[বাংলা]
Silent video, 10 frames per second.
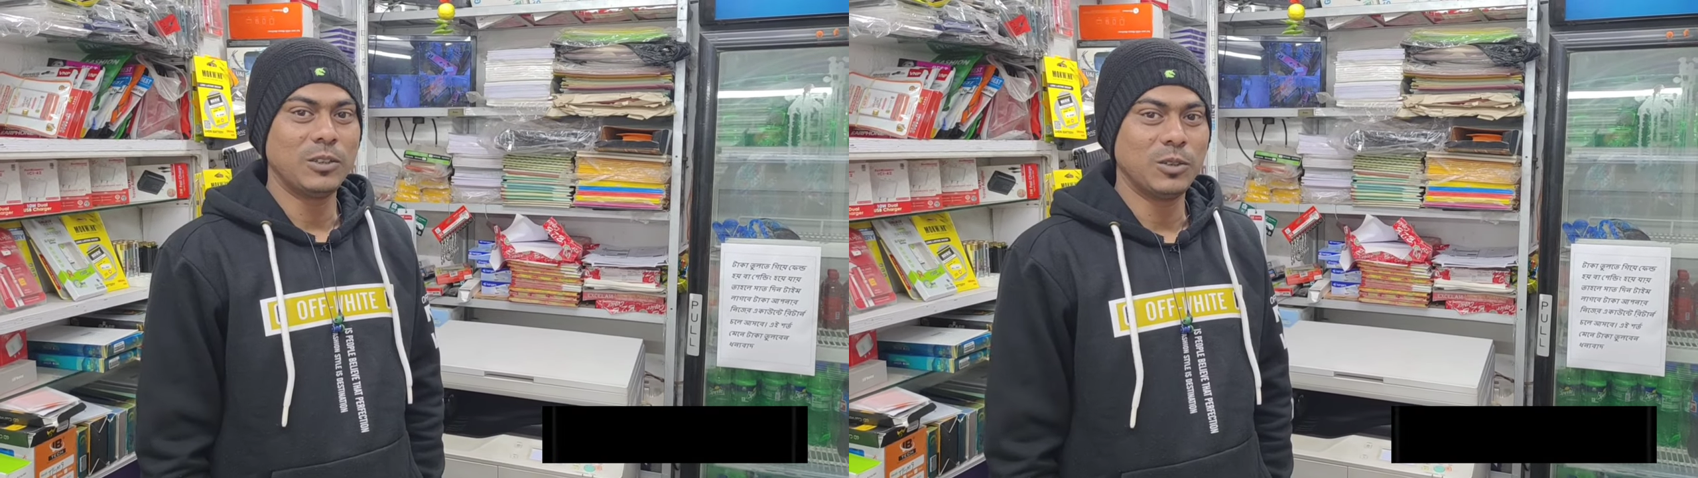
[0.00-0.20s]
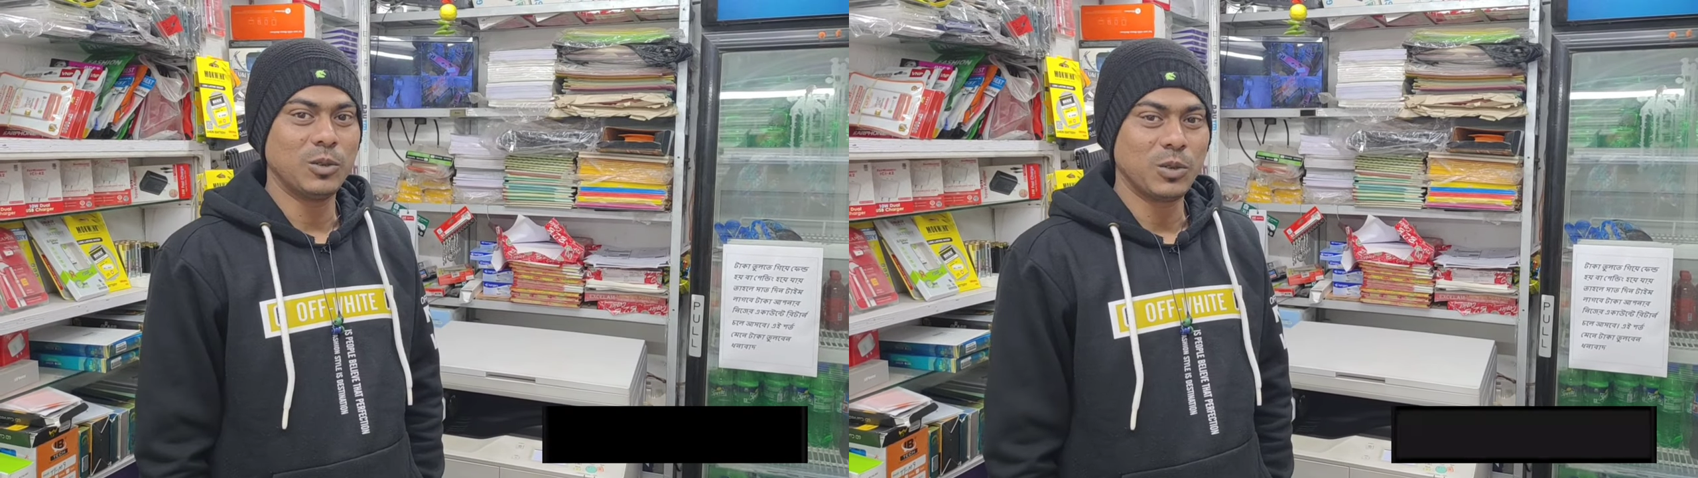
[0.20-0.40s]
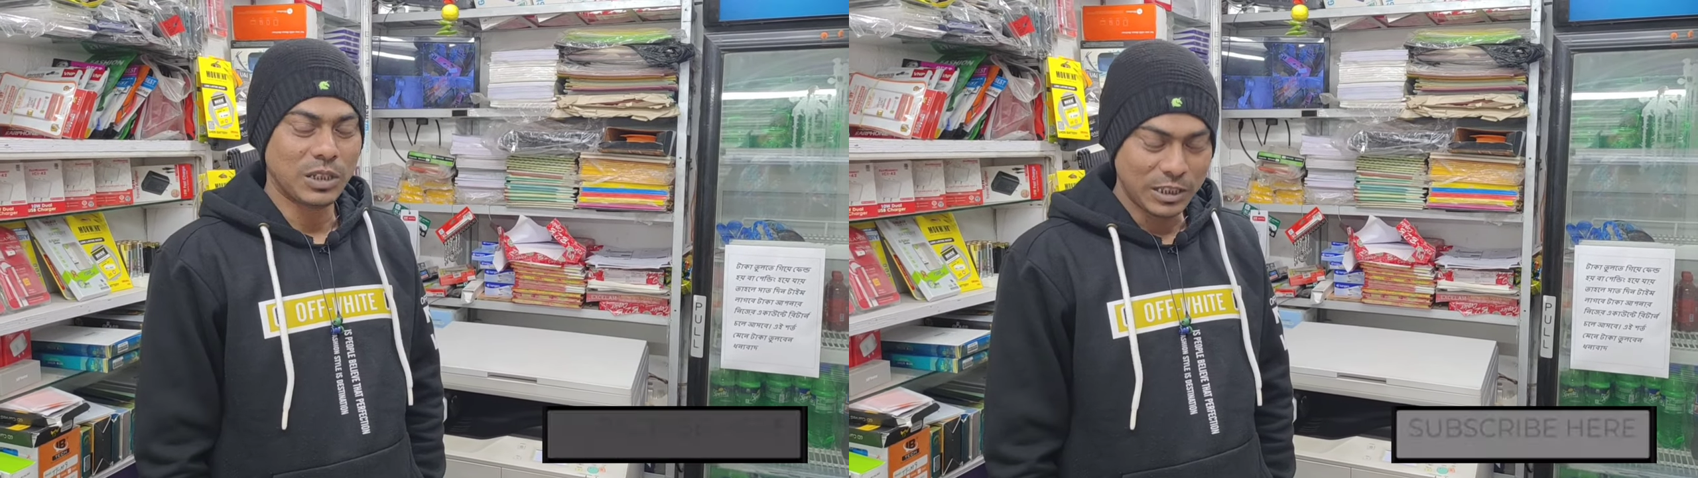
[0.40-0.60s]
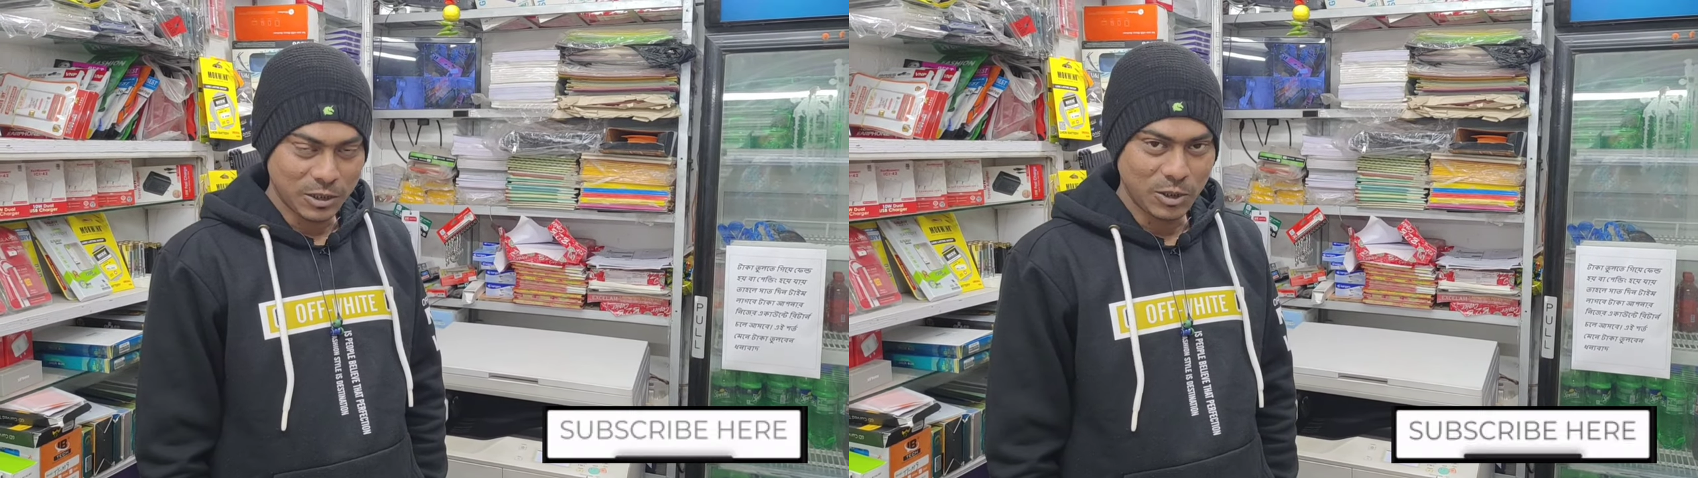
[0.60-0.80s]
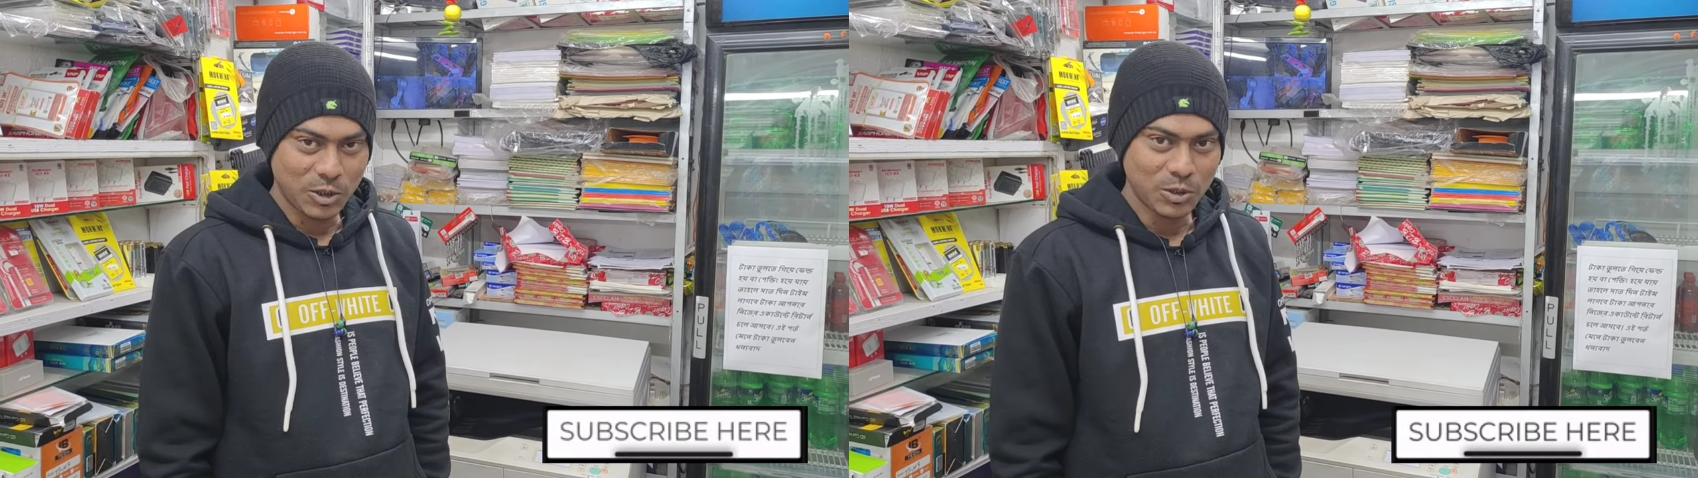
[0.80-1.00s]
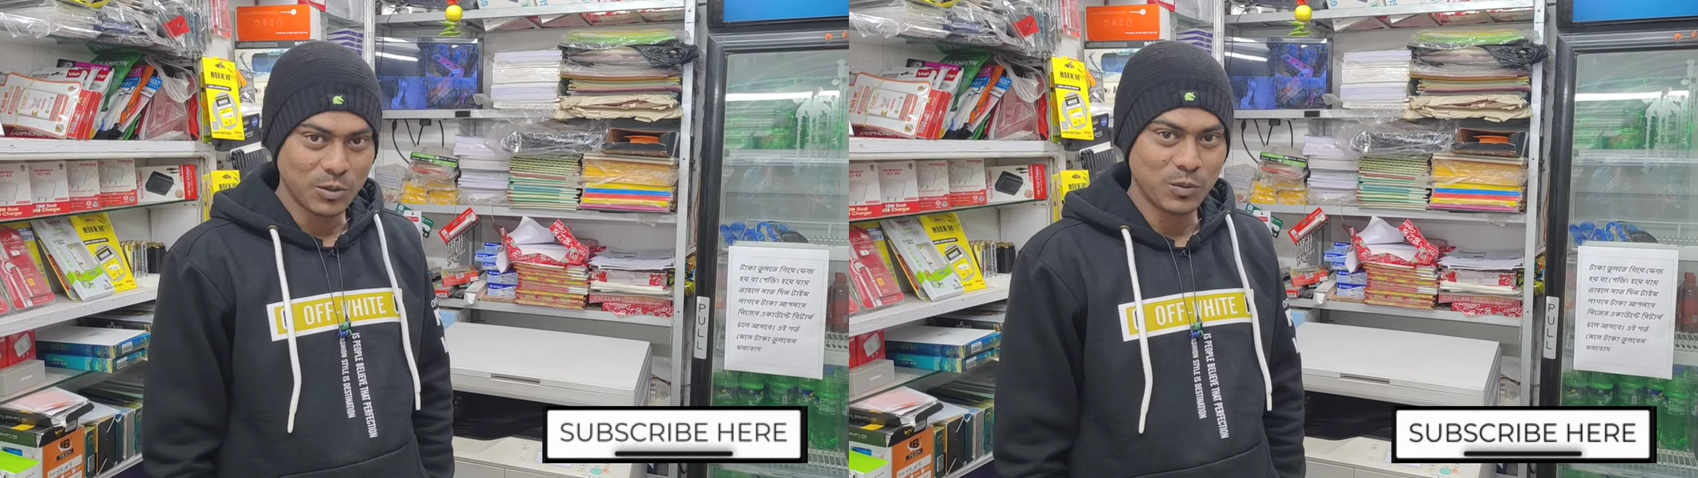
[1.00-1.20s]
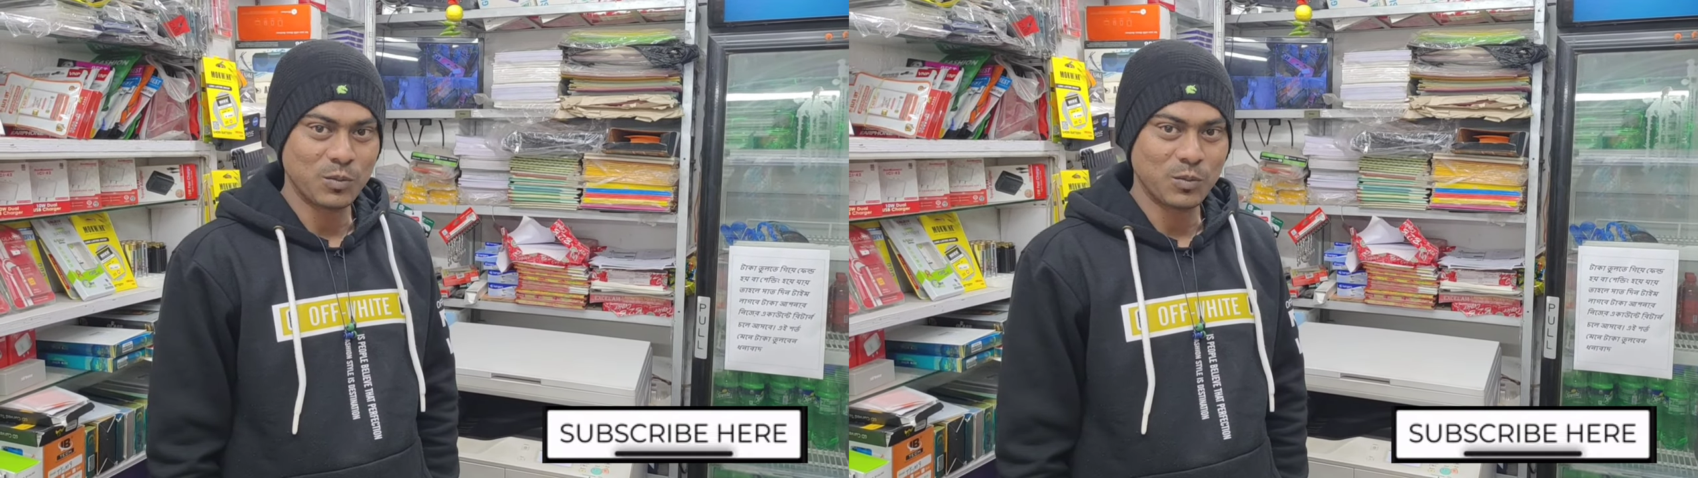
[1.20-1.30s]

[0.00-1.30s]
তো কিছু কিছু